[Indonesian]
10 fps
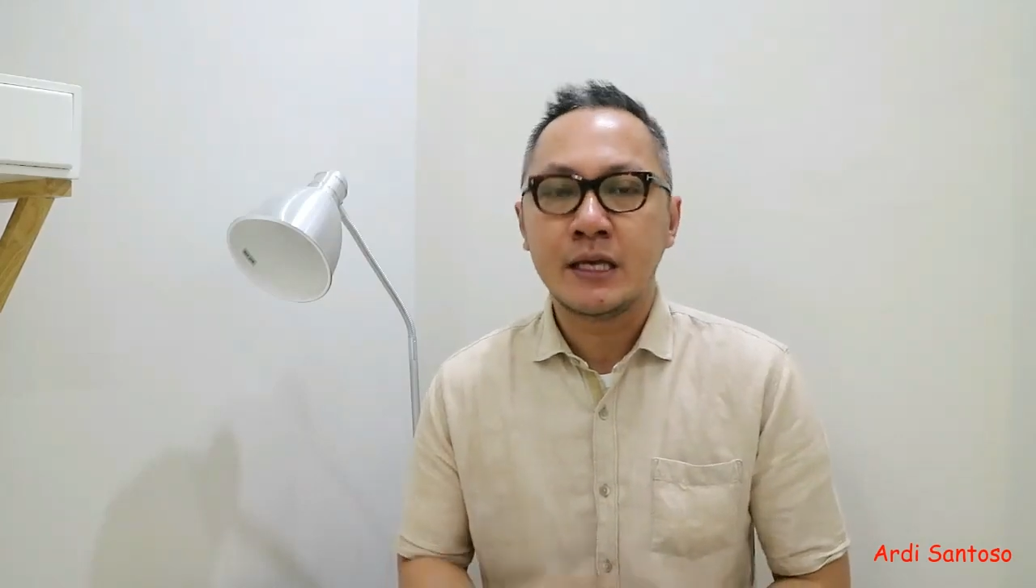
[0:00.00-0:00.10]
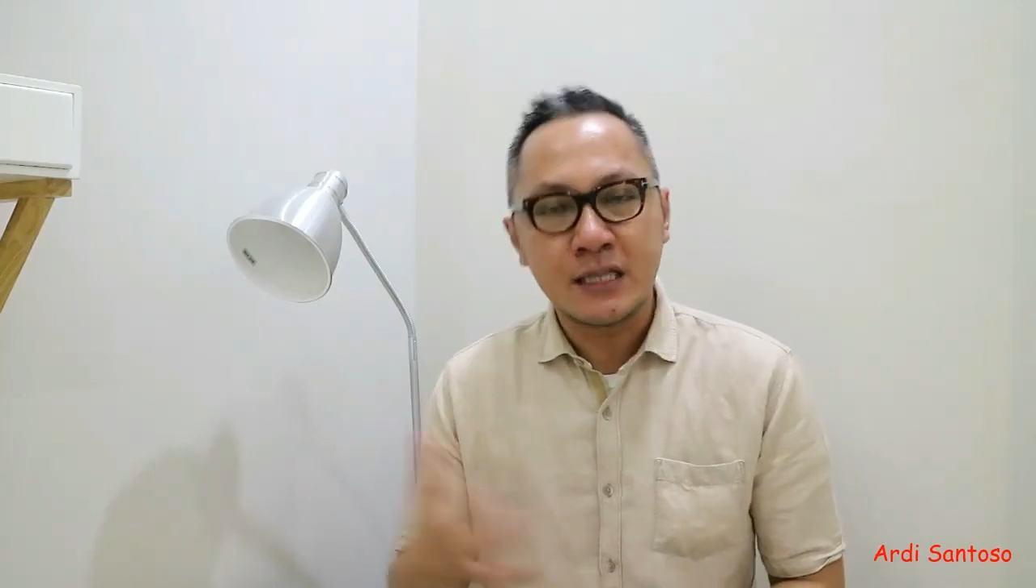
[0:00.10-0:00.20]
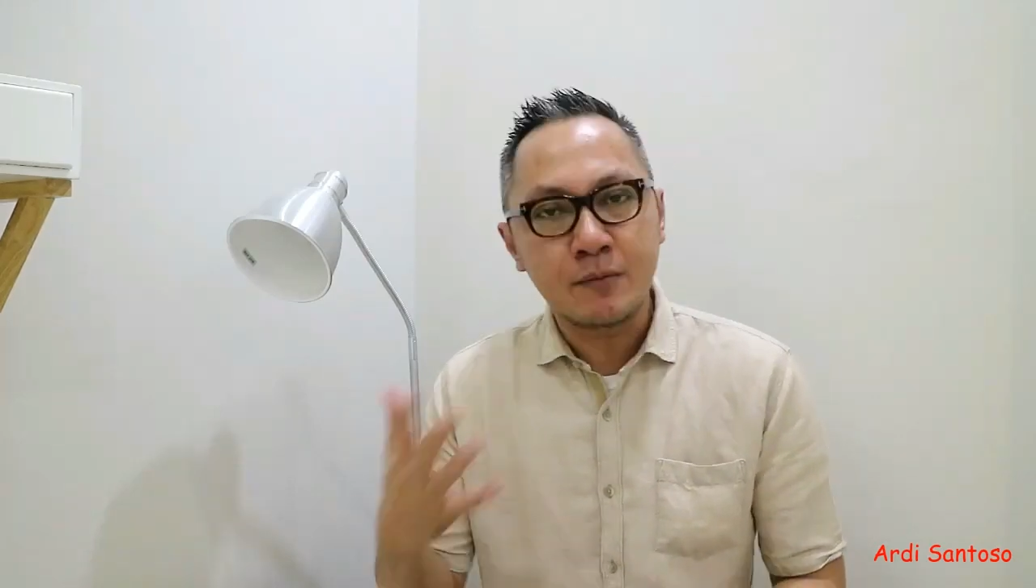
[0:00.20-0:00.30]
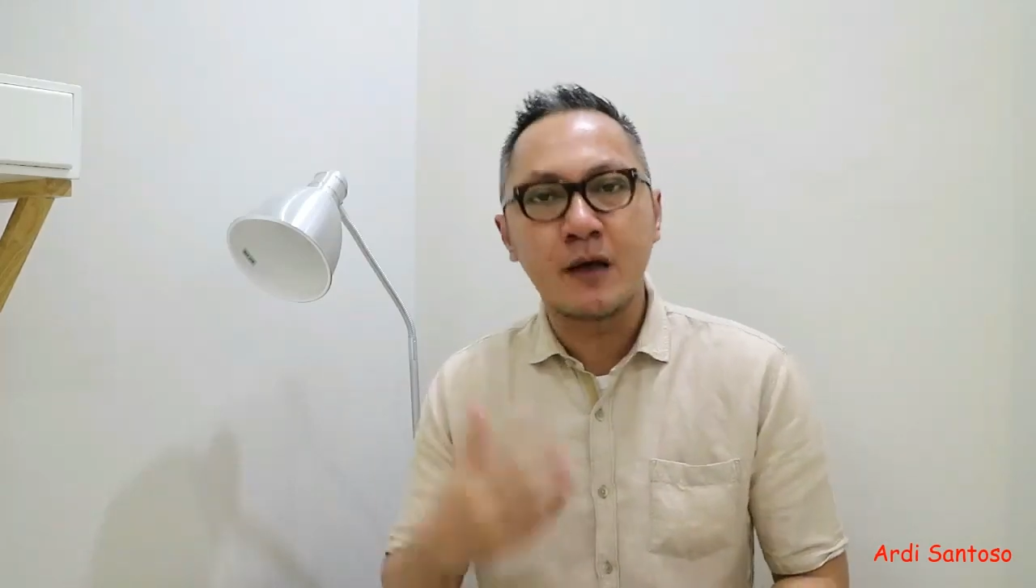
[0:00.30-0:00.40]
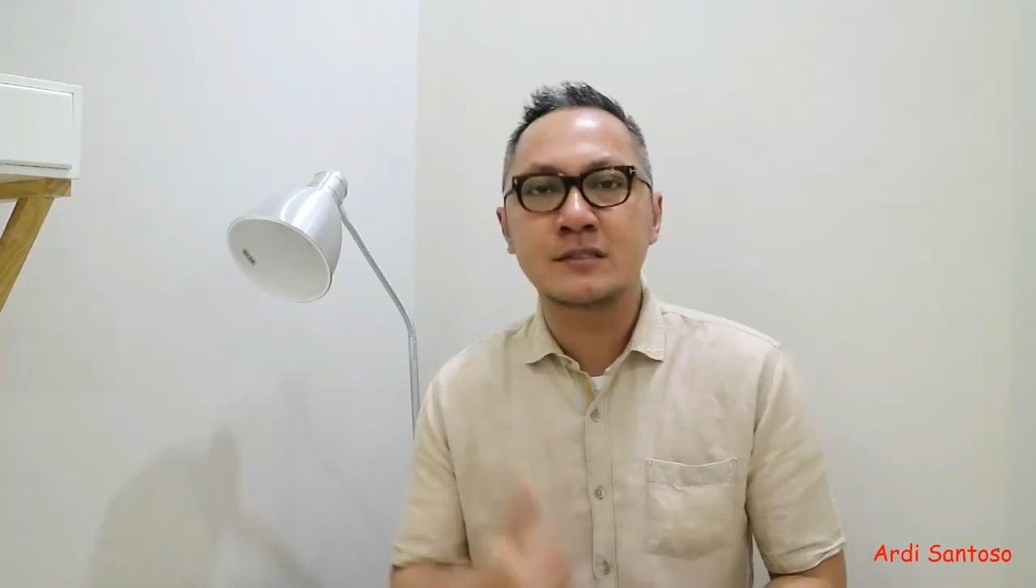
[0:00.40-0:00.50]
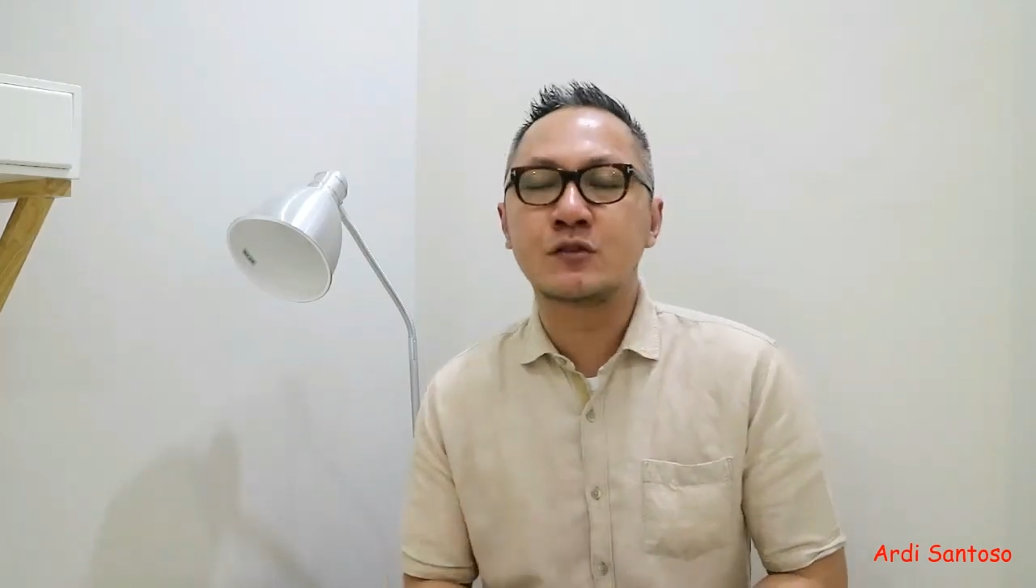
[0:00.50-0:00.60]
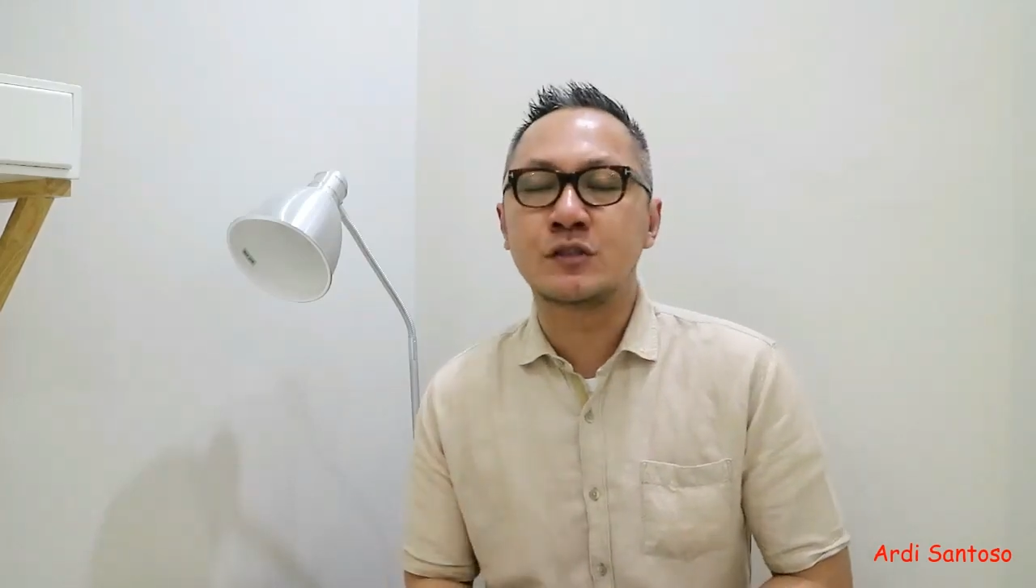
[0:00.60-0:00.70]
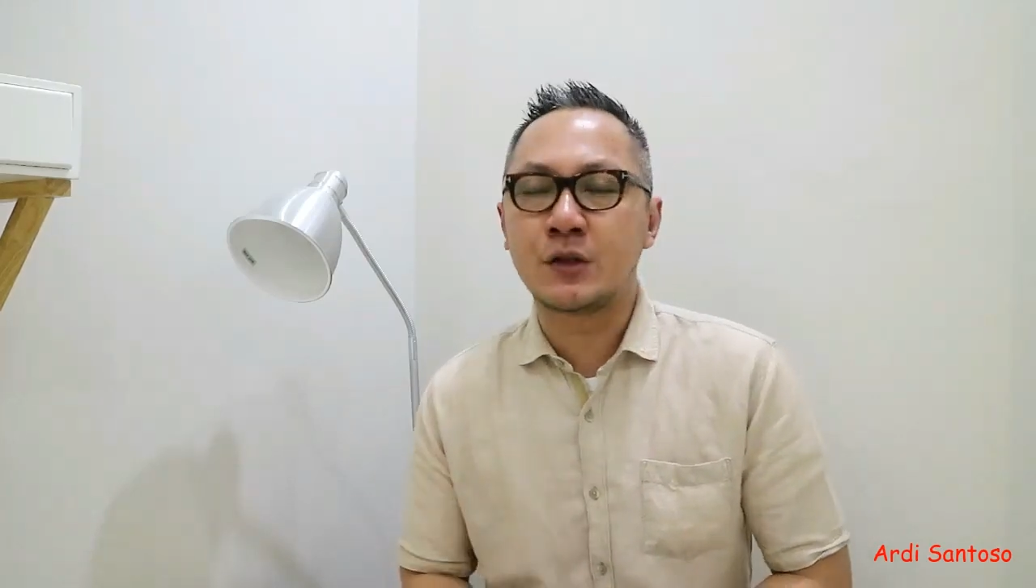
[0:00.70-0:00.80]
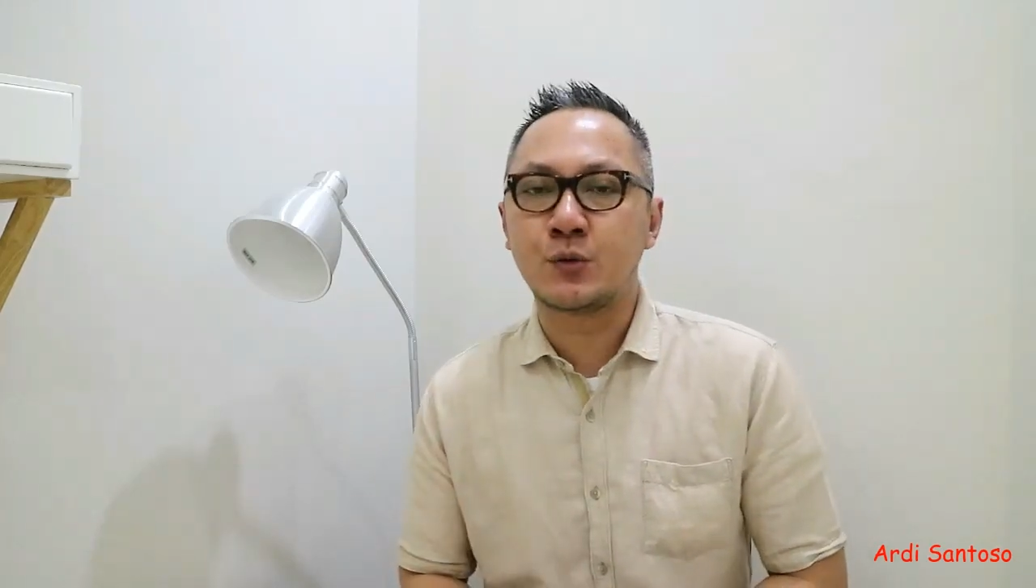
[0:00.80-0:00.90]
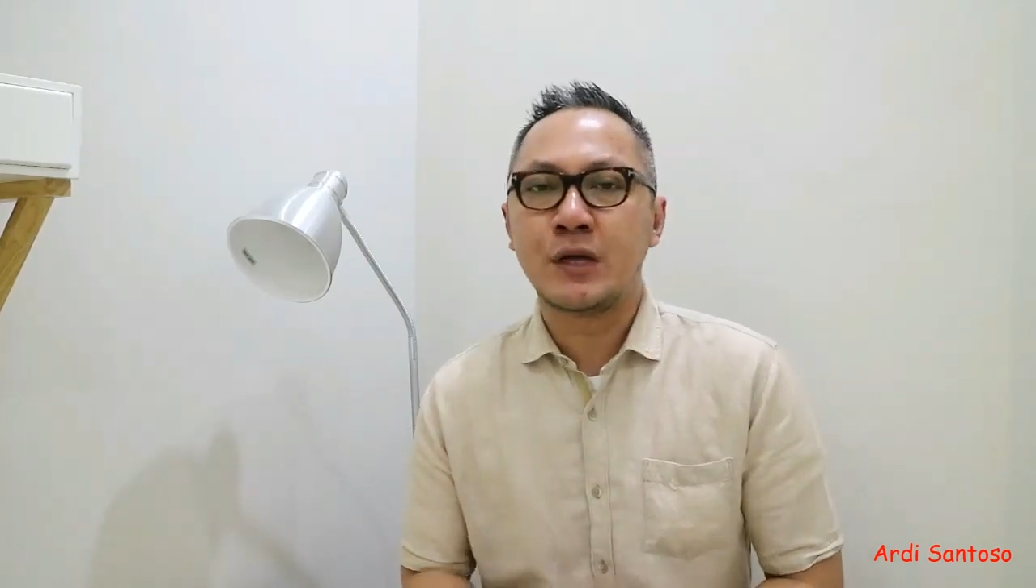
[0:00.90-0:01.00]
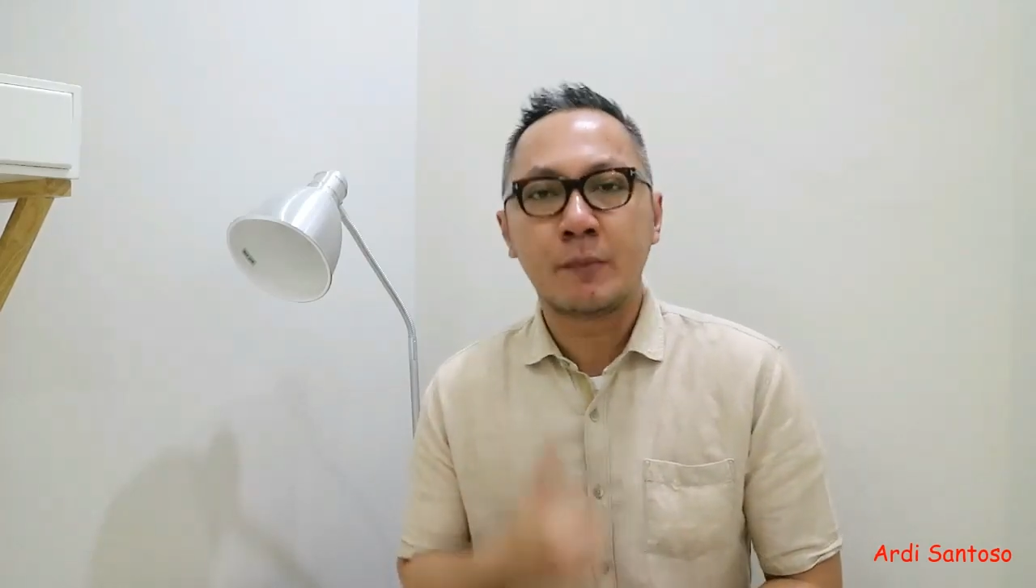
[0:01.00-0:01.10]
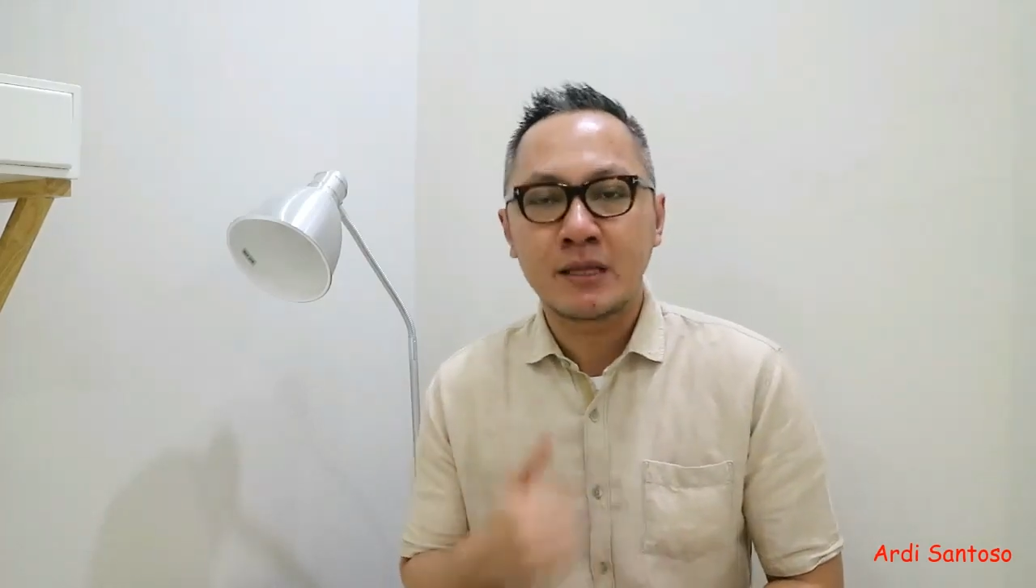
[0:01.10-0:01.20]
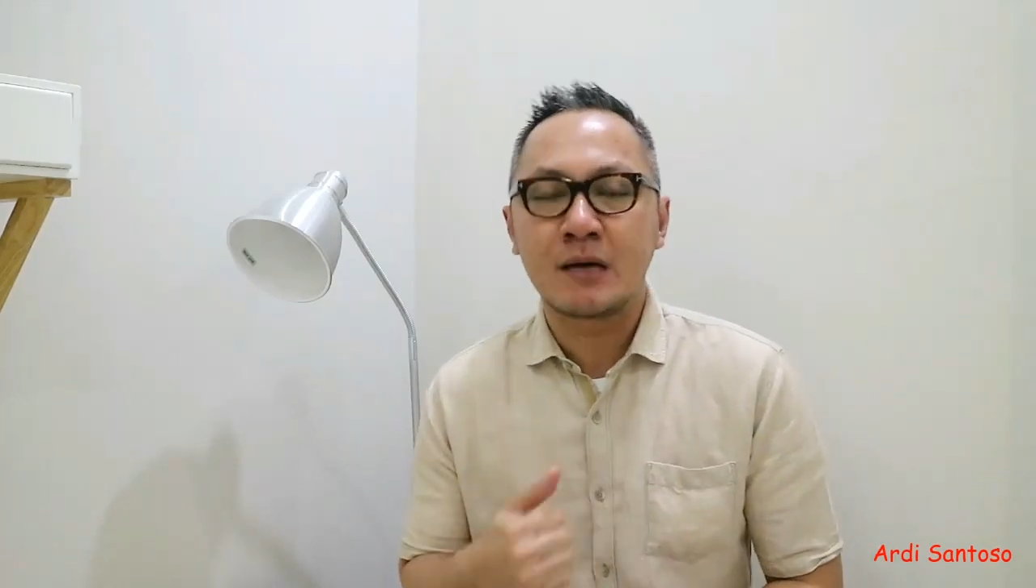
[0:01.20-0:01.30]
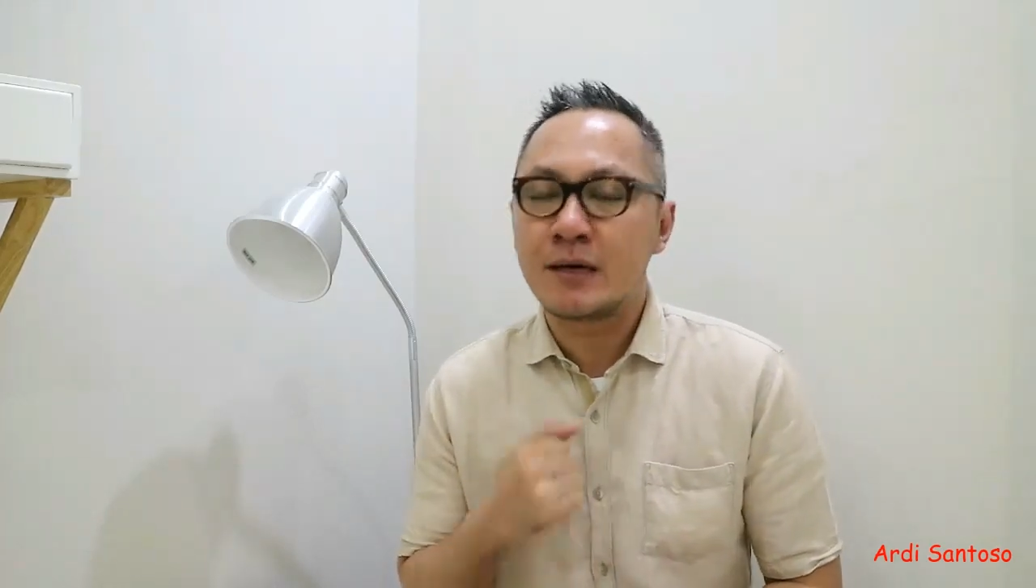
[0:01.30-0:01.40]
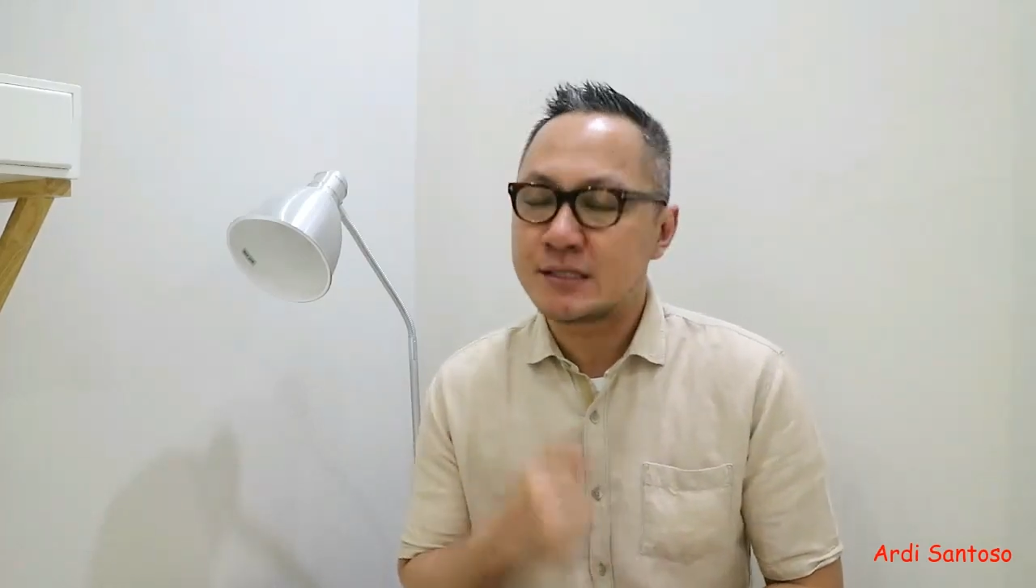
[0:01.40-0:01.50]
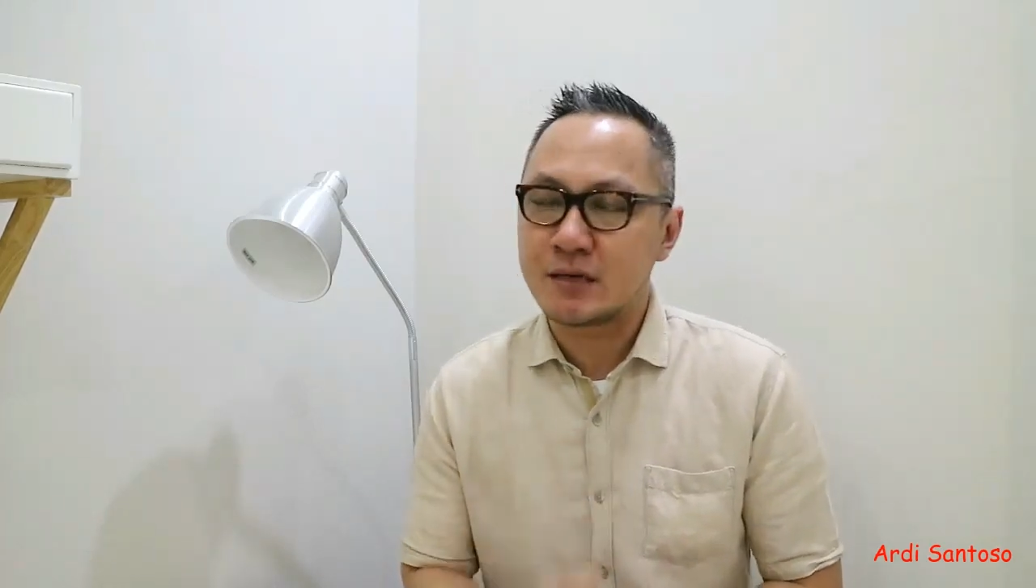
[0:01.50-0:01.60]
kita bahas satu-satu yang pertama